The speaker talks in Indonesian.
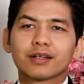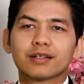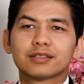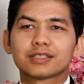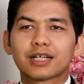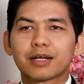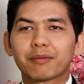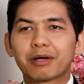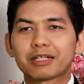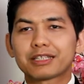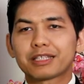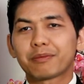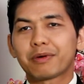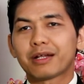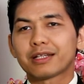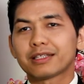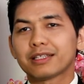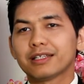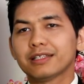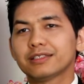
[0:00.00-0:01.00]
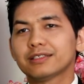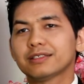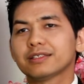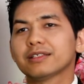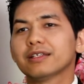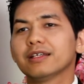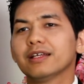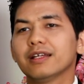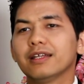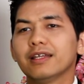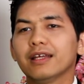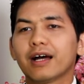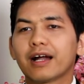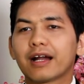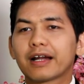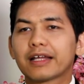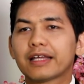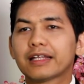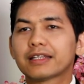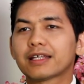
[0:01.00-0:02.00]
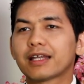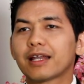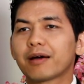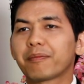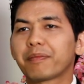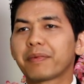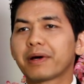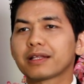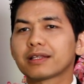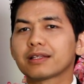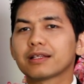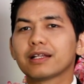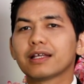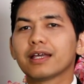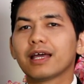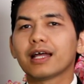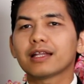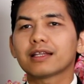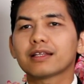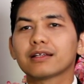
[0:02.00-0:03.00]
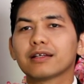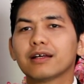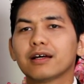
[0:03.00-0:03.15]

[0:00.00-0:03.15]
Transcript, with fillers: Secara matematis ya kita dapat lihat